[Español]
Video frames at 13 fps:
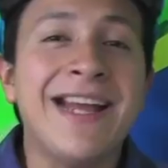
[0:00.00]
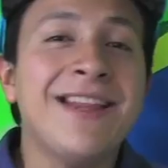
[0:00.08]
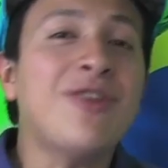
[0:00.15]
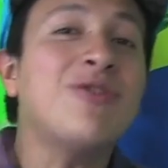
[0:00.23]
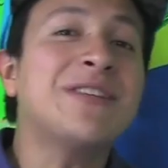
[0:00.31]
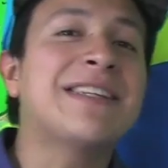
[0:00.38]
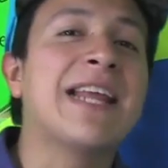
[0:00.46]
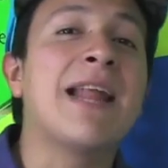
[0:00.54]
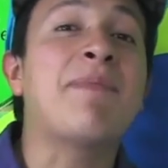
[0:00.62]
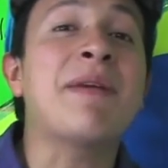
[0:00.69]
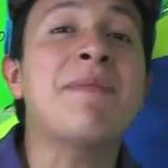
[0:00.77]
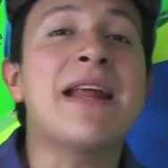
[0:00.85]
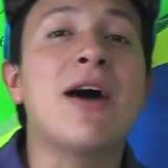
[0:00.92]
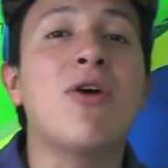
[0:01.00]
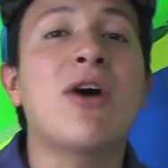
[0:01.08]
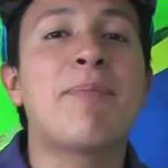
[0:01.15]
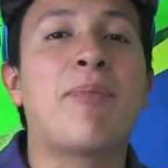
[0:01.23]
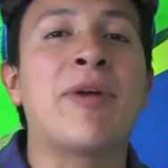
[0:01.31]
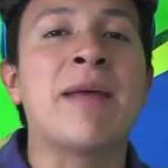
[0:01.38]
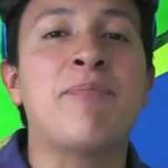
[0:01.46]
Entonces en la primera
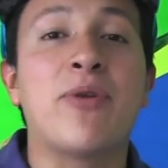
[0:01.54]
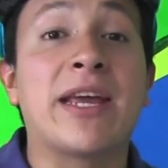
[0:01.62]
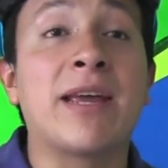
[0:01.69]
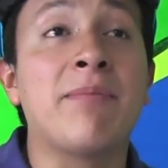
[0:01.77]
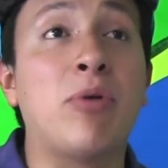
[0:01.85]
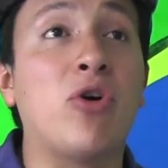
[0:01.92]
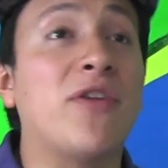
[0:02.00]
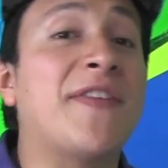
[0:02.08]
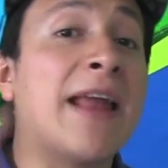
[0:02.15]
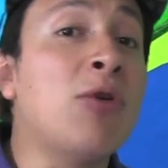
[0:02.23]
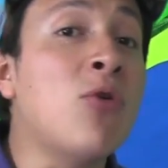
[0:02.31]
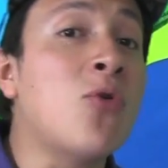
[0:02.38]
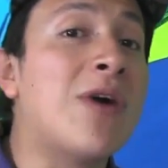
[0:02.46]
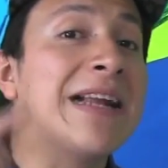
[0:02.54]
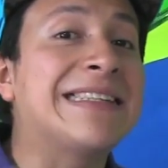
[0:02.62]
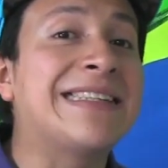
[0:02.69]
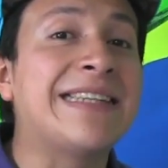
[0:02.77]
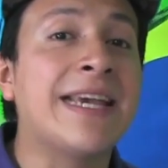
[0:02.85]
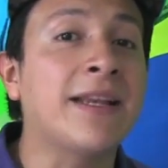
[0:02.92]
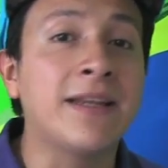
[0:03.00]
hoja ponía por ejemplo del 1 al
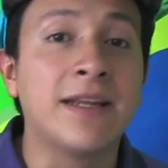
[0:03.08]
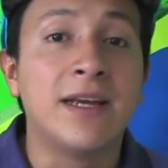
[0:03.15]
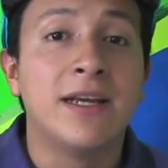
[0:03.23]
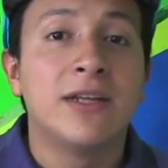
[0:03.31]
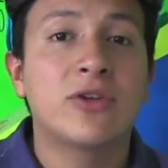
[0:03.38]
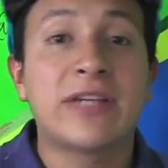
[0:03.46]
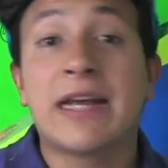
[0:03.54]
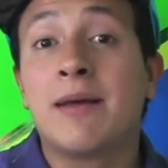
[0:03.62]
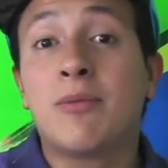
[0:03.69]
100 o sea,